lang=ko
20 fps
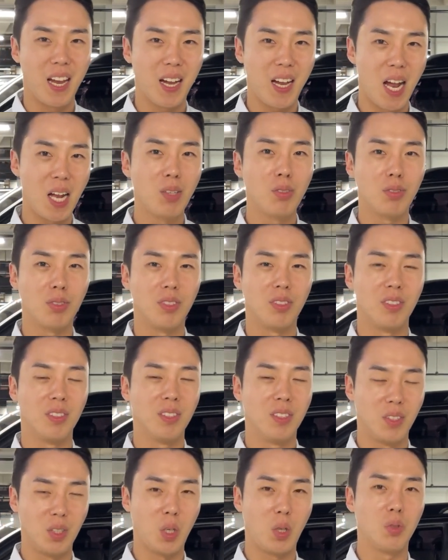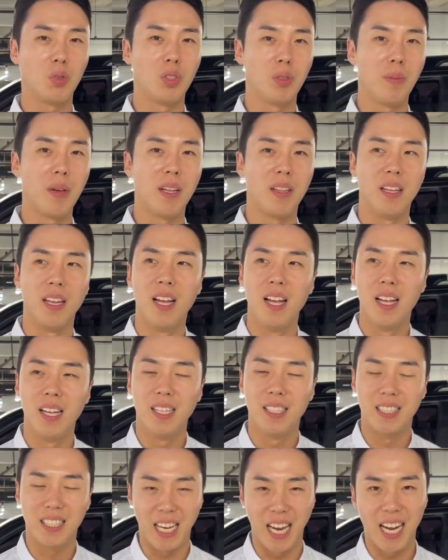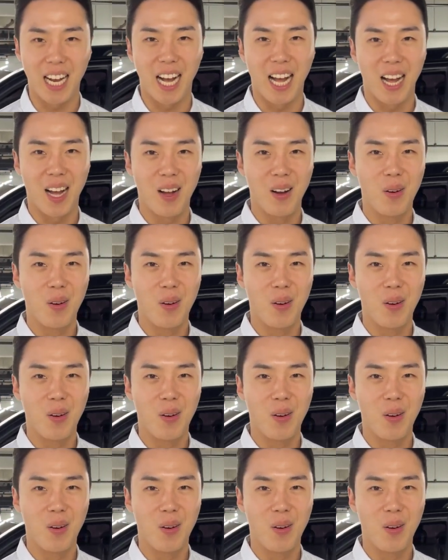칼국수 적어주시면 제가